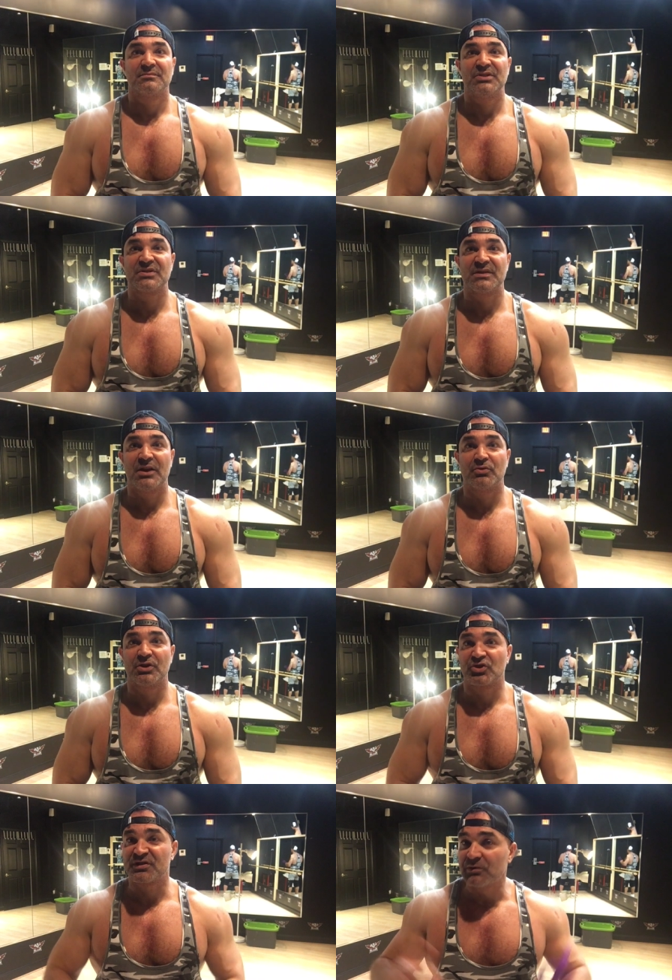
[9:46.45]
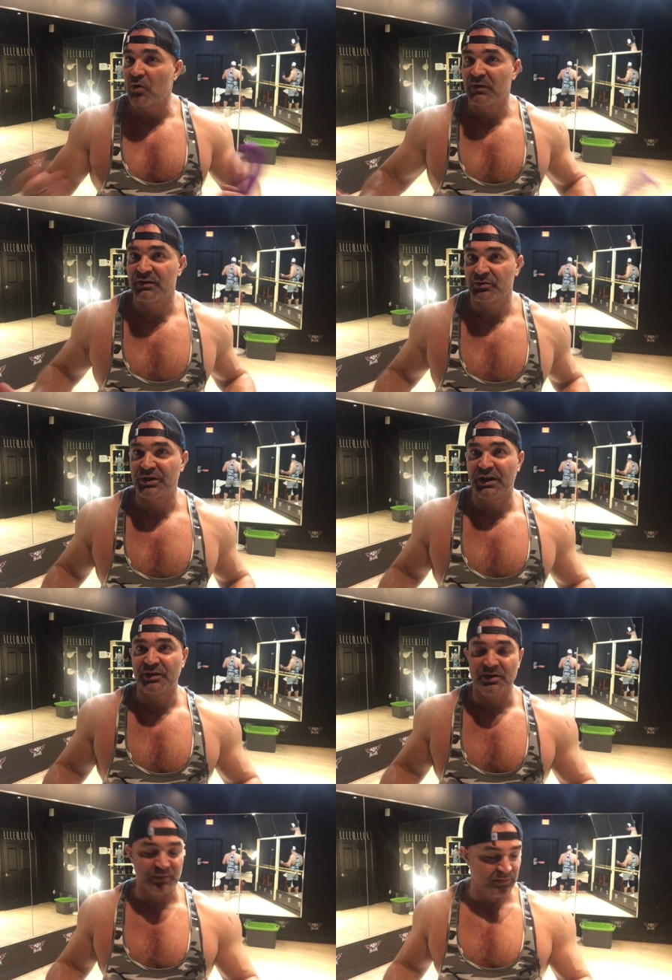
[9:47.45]
не знаю даже слова, вот
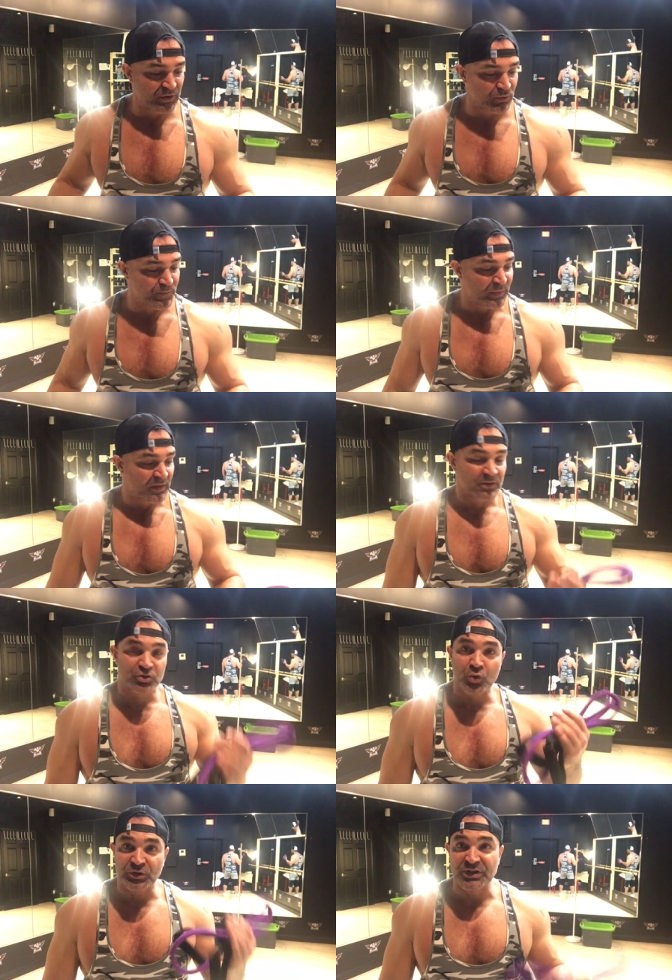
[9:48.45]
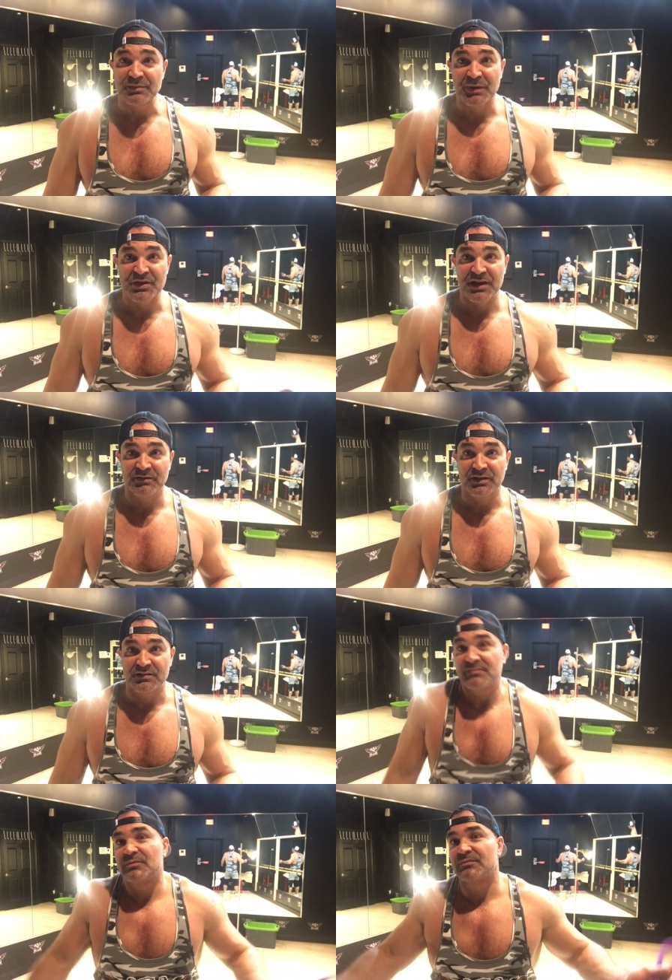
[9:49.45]
реально не подберу, что-то не понравилось,
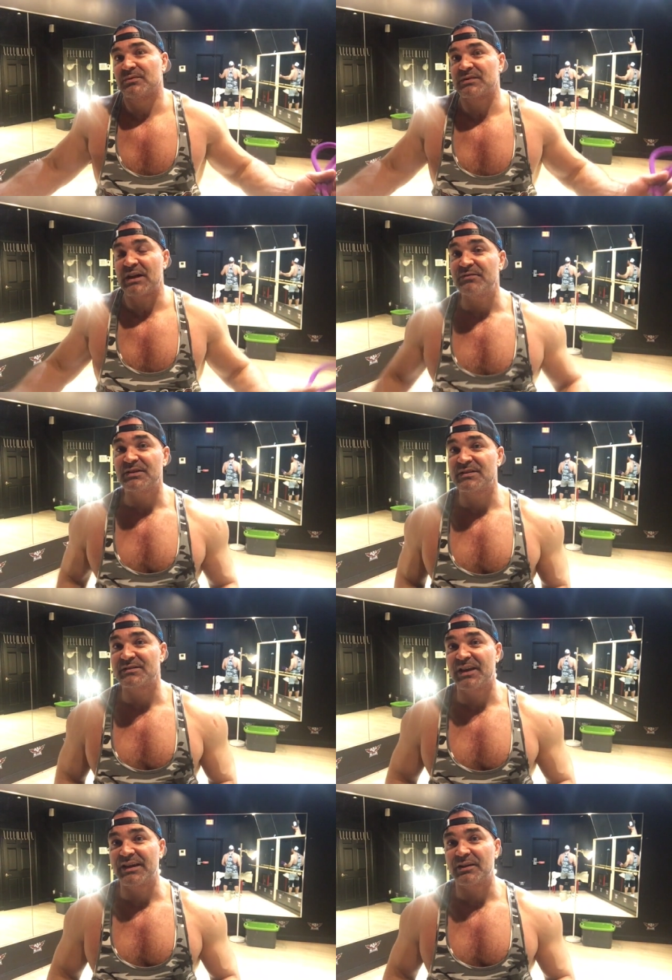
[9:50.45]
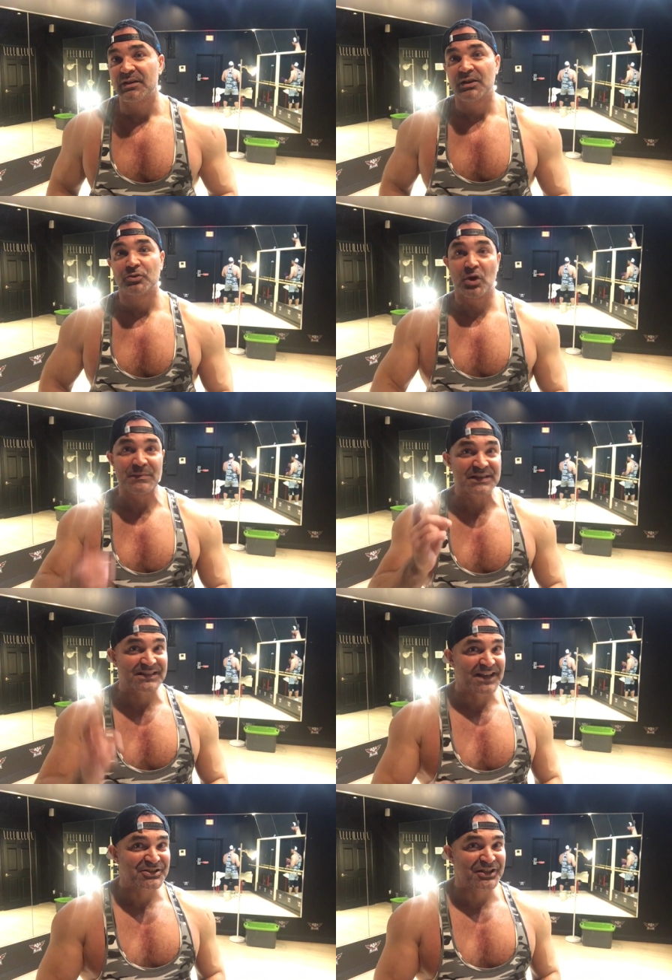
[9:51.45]
ставьте дизлайк. Но
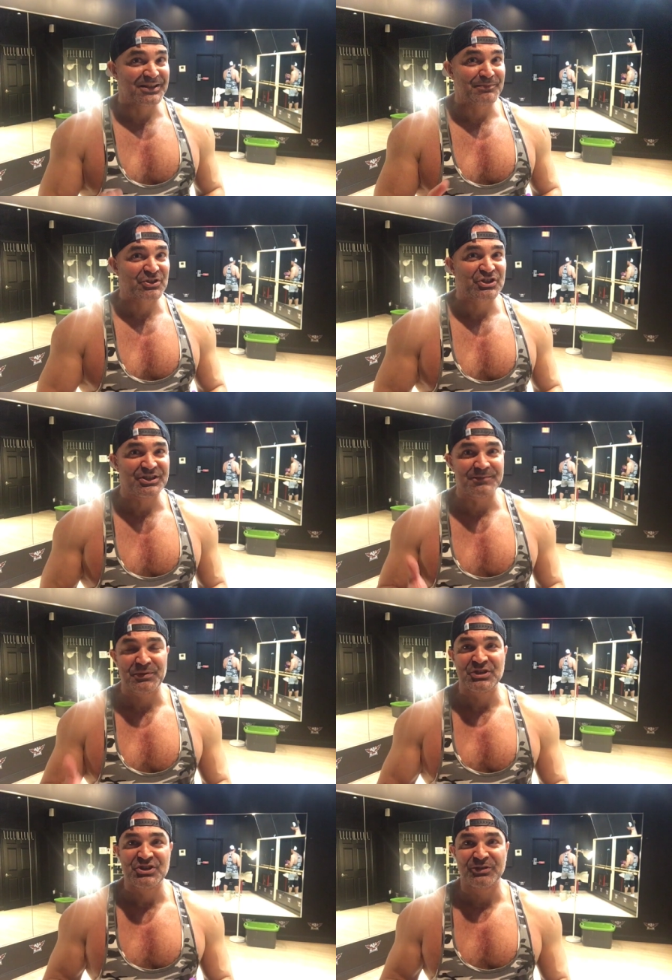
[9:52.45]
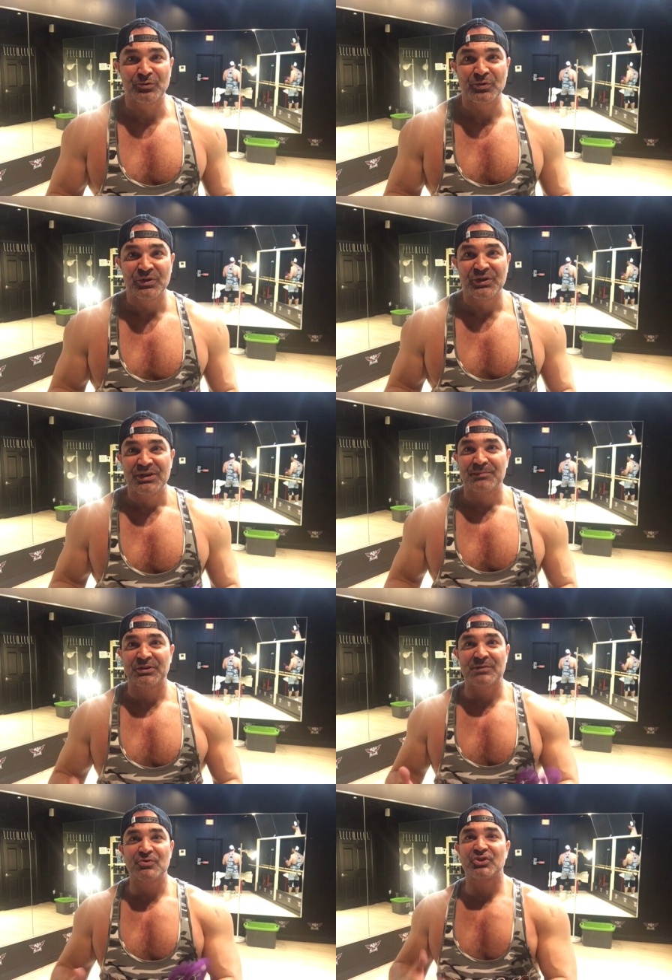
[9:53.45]
обязательно напишите причину,
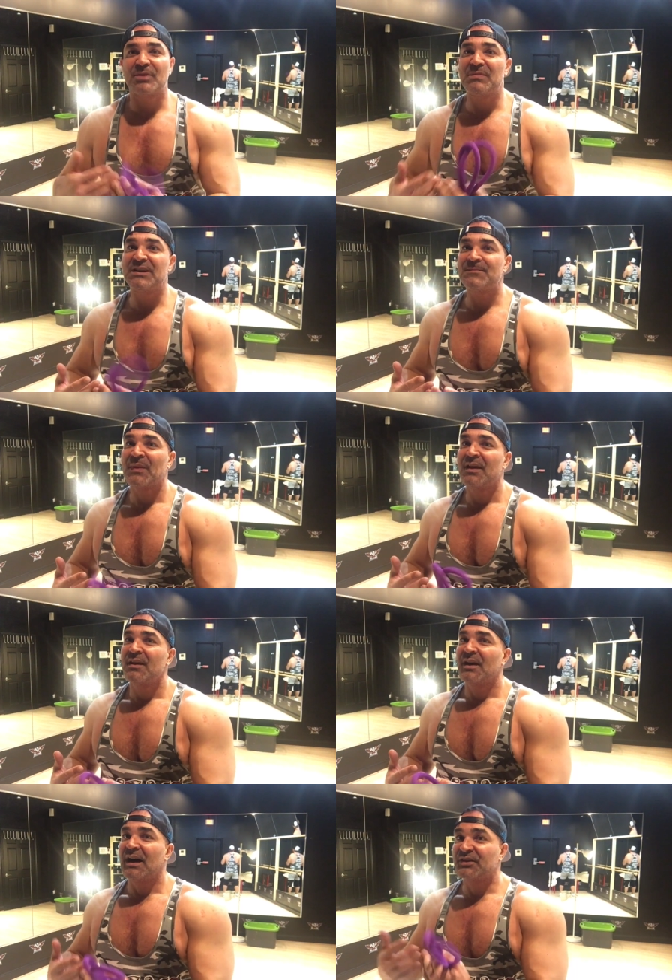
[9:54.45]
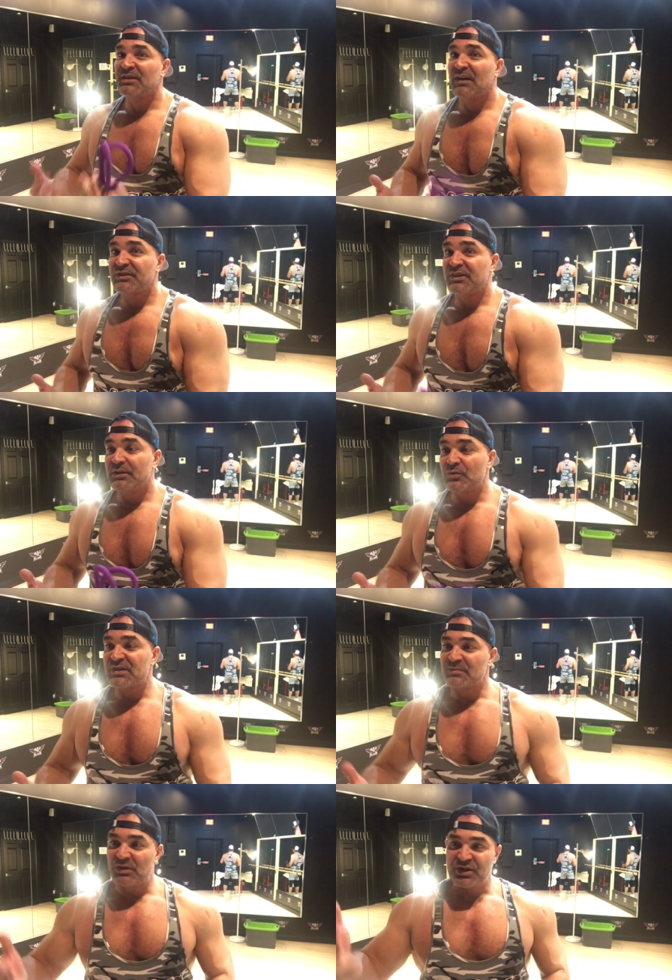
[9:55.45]
потому что мы, адекватные люди,
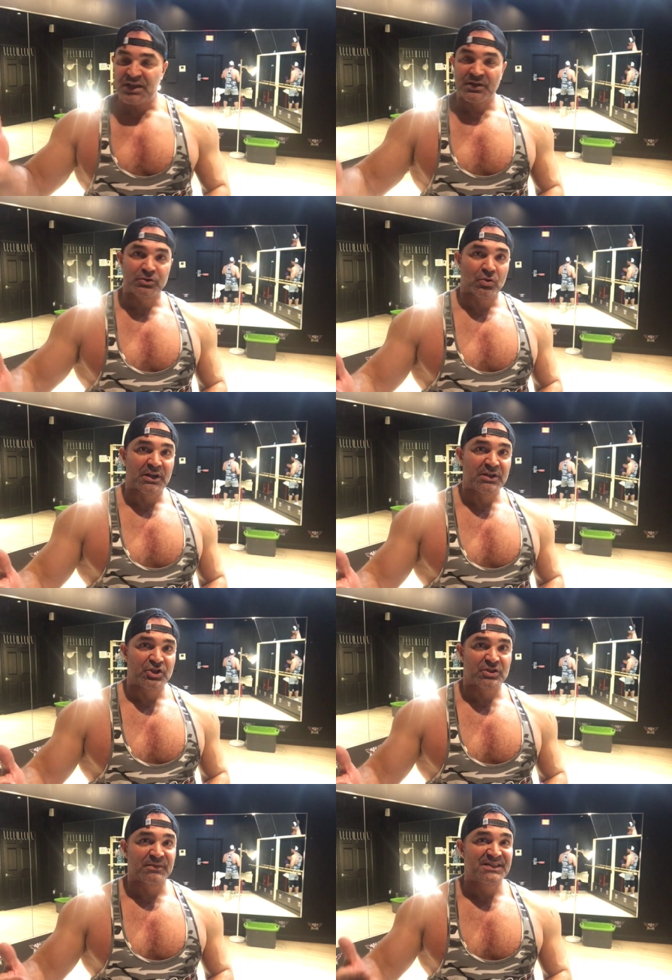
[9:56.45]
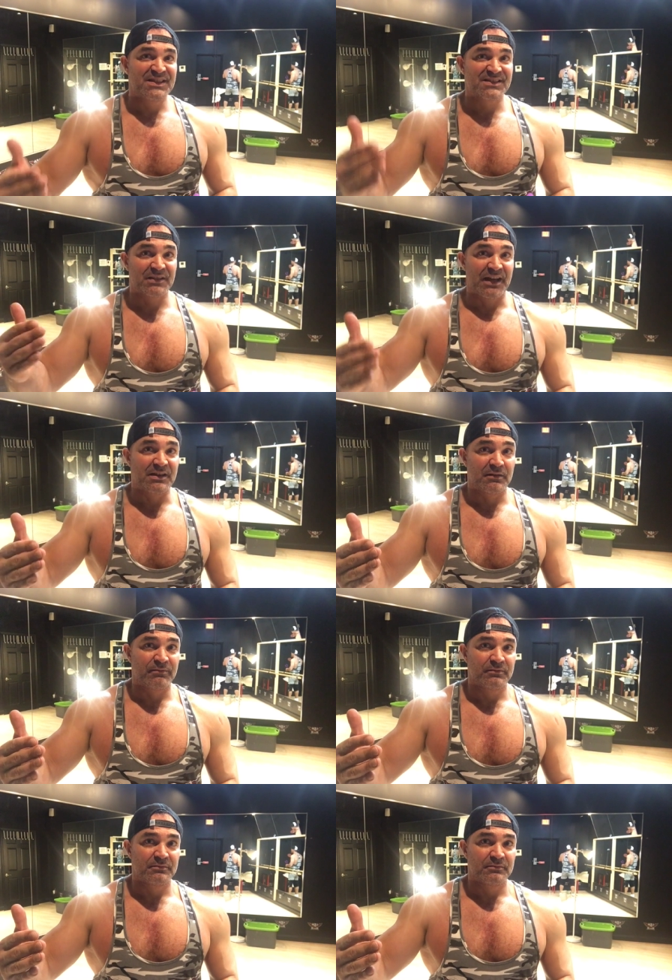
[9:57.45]
смотря на то количество дизлайков,